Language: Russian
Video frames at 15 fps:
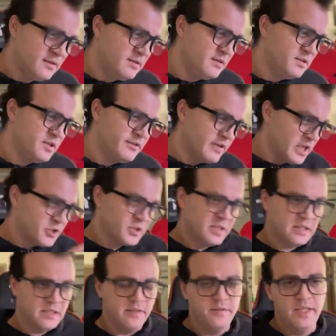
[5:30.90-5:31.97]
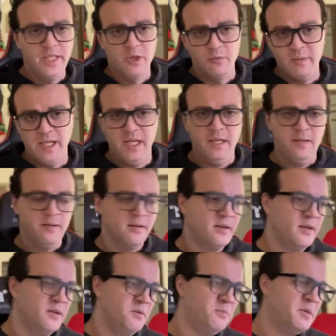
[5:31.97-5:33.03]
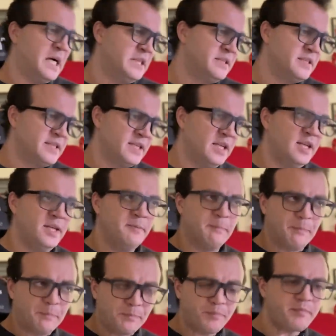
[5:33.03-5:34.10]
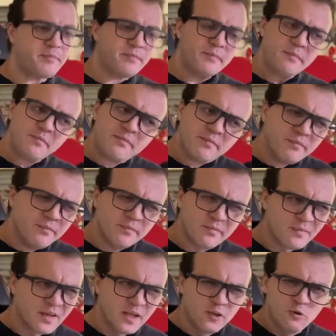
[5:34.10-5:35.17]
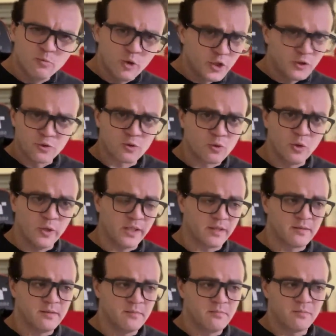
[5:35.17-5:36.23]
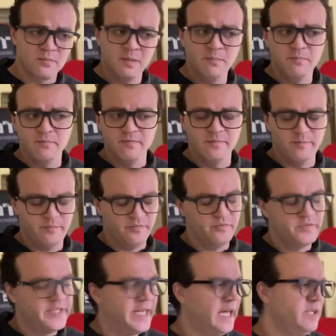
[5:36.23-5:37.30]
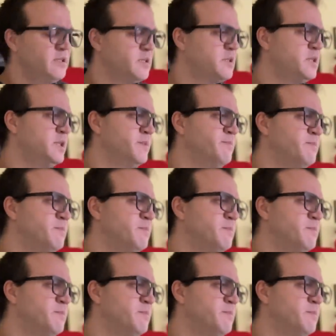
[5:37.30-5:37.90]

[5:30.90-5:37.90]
неважно это эфириум или матик или любой другой, ну, в реальности